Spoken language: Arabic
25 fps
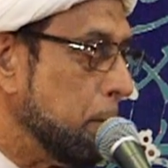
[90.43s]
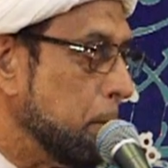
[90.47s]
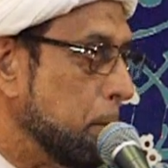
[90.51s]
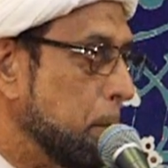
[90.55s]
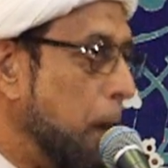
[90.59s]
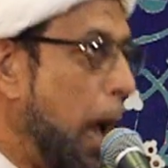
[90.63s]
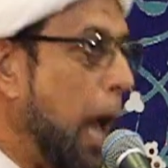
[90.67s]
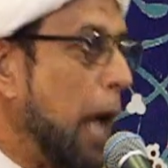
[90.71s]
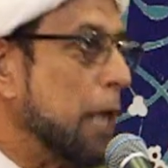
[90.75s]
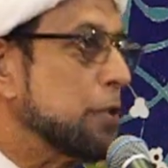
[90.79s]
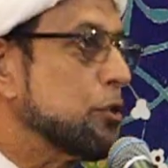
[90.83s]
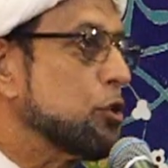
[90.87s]

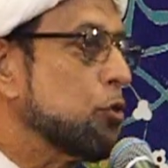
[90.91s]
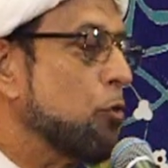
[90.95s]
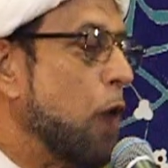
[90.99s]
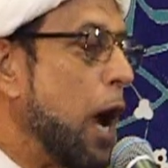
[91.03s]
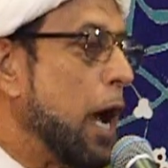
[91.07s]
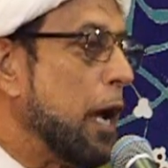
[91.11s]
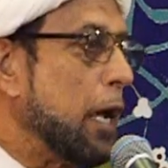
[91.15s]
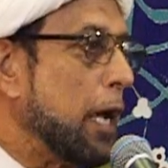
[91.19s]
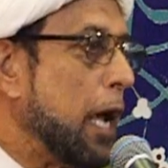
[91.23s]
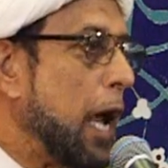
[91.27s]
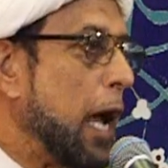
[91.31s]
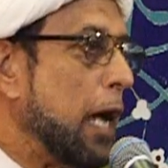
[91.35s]
بعد
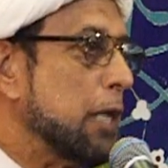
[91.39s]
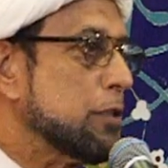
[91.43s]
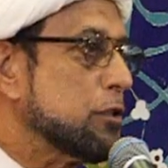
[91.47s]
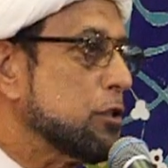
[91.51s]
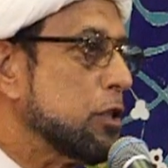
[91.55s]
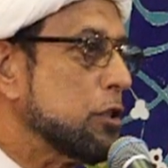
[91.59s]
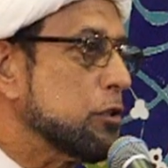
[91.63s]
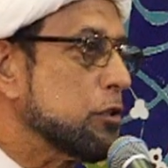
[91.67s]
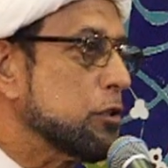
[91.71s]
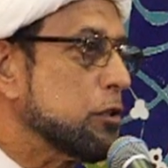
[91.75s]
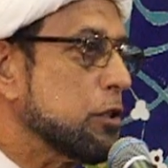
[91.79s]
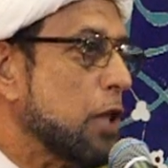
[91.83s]
واقعة
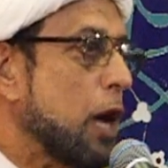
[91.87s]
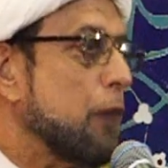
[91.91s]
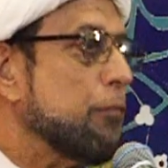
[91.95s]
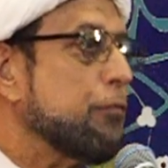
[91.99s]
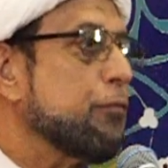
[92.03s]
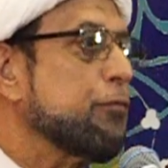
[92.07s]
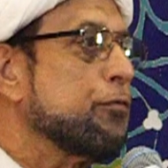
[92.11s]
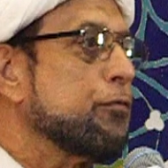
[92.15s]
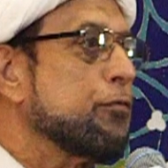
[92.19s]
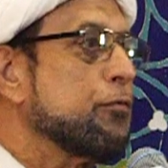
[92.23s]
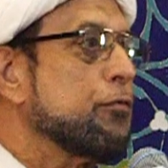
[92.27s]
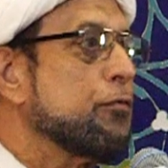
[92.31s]

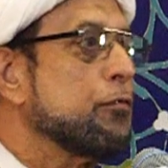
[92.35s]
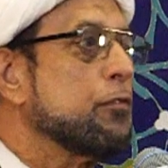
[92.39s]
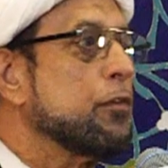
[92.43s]
الطف